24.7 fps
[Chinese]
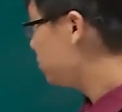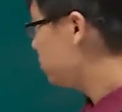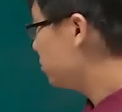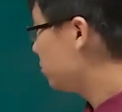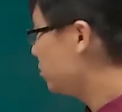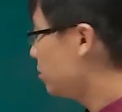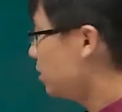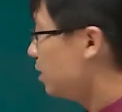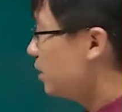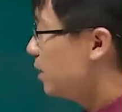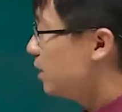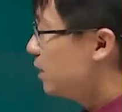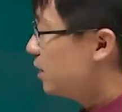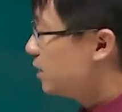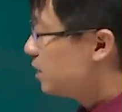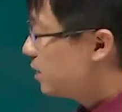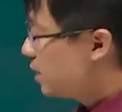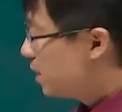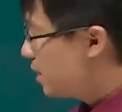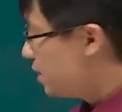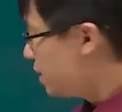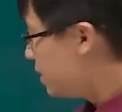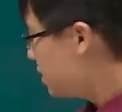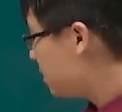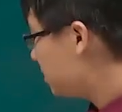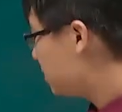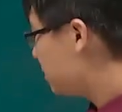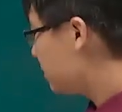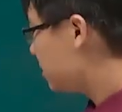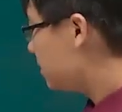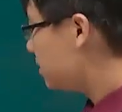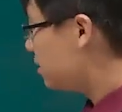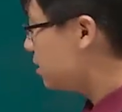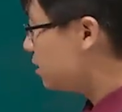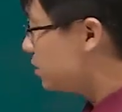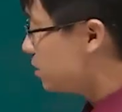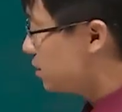具有相应
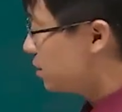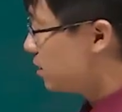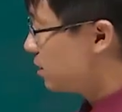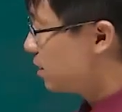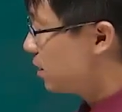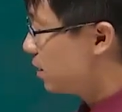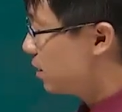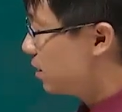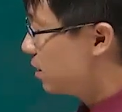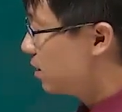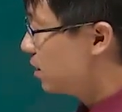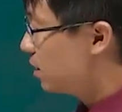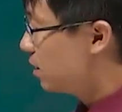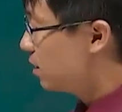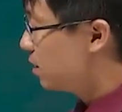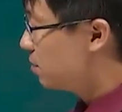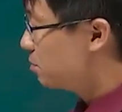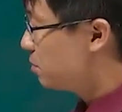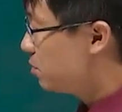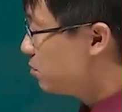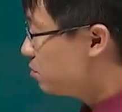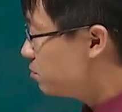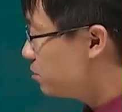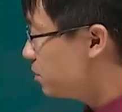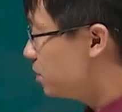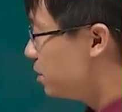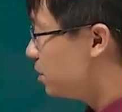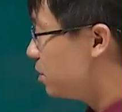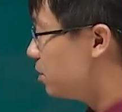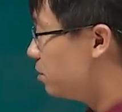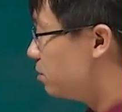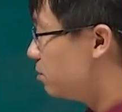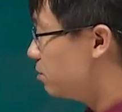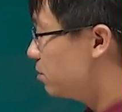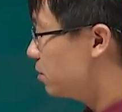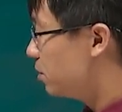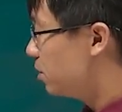资质的评估机
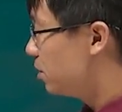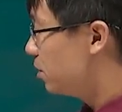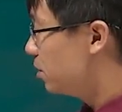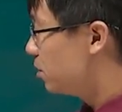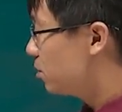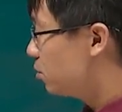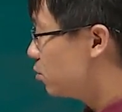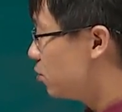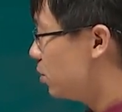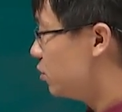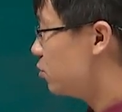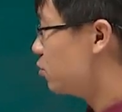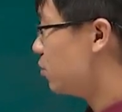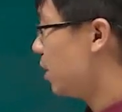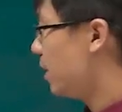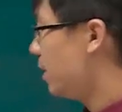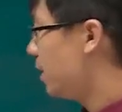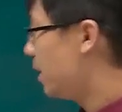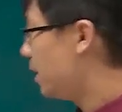构对转